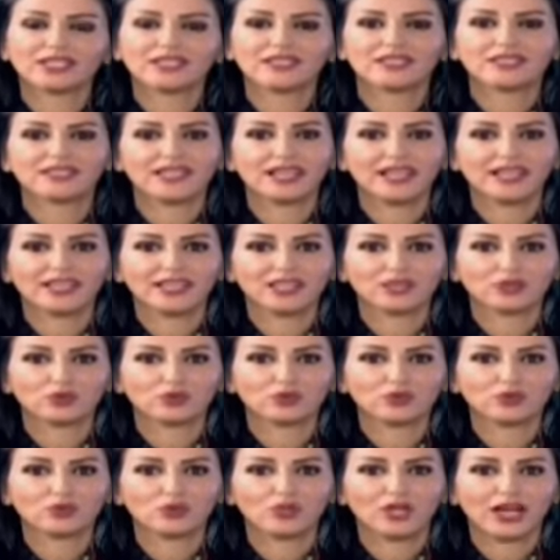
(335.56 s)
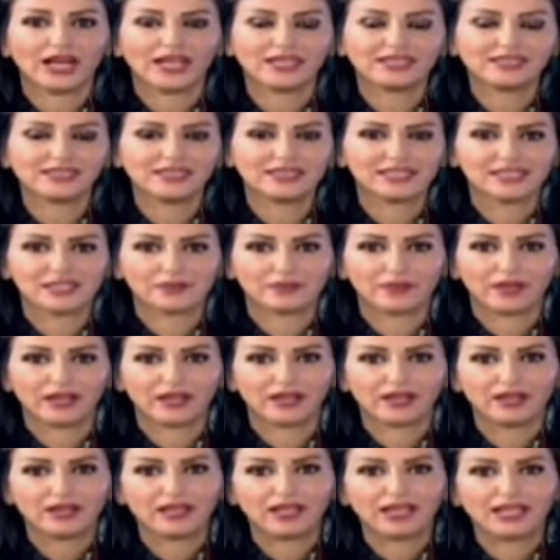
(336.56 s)
هو الكناية عن
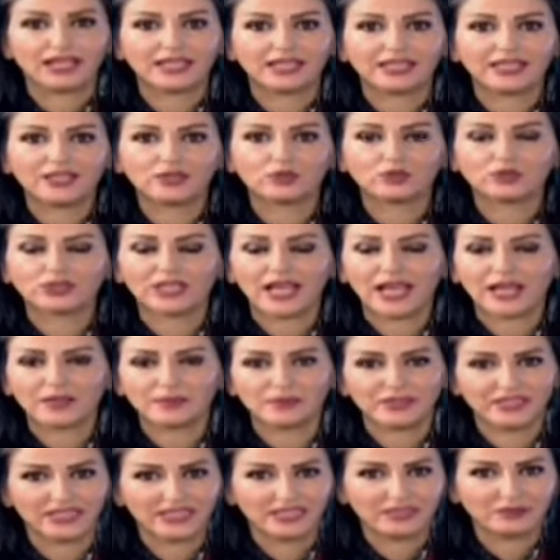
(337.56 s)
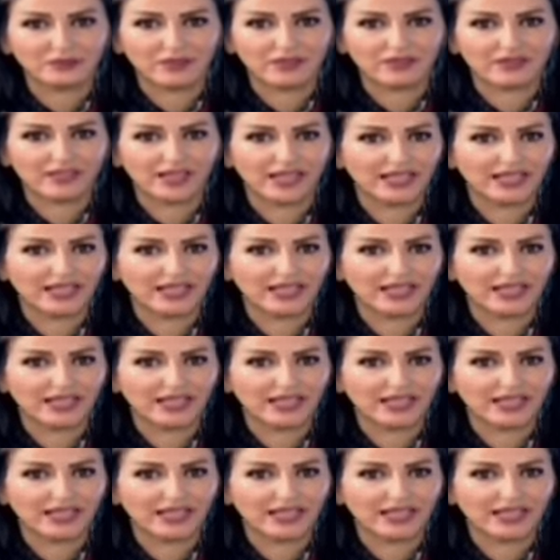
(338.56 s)
نسبة لنتابع